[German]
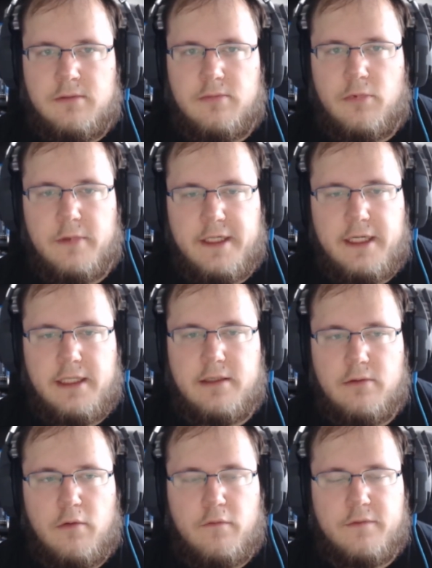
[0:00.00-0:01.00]

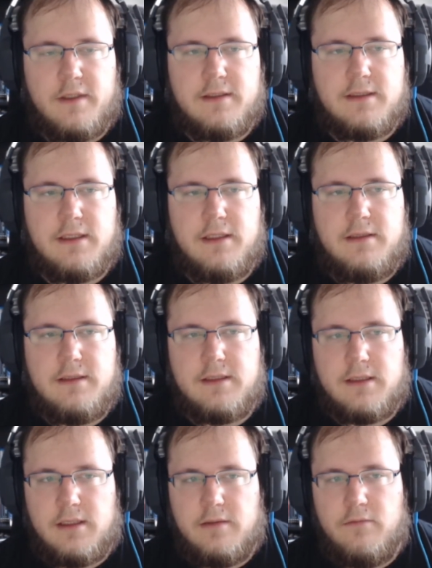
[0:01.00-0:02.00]
Projekten öfters
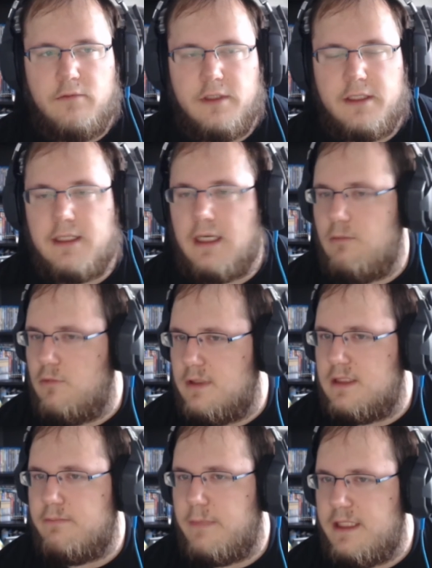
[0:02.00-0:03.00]
als gewöhnlich kamen und
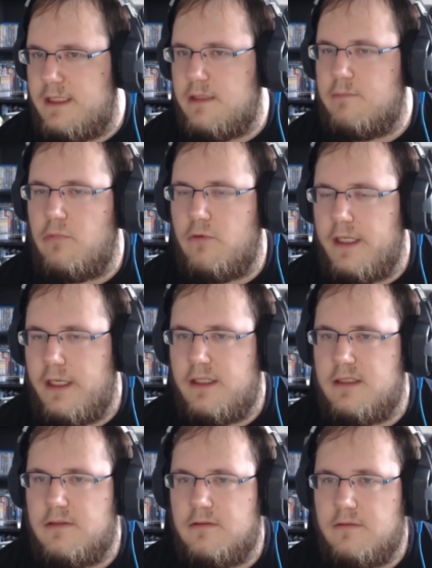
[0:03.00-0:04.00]
dass manche
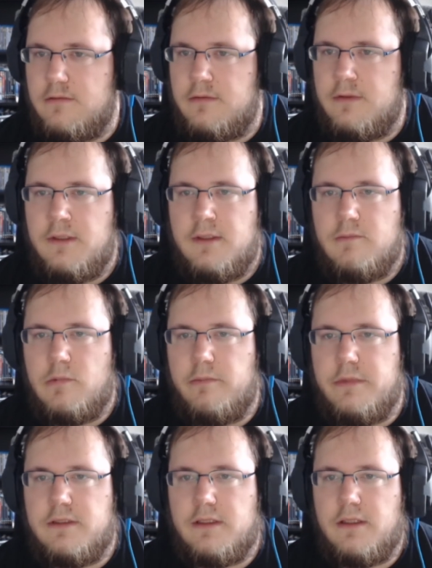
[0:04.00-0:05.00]
Projekte
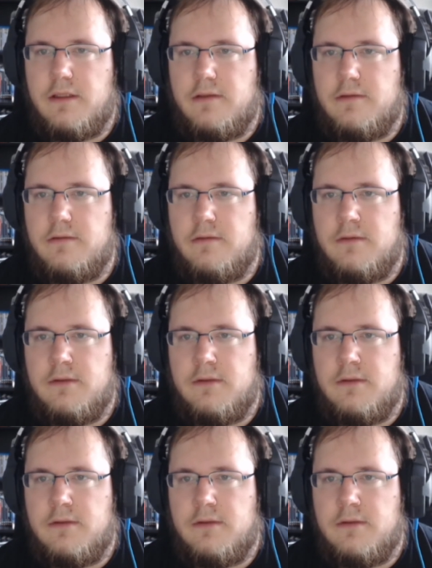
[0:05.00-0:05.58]
momentan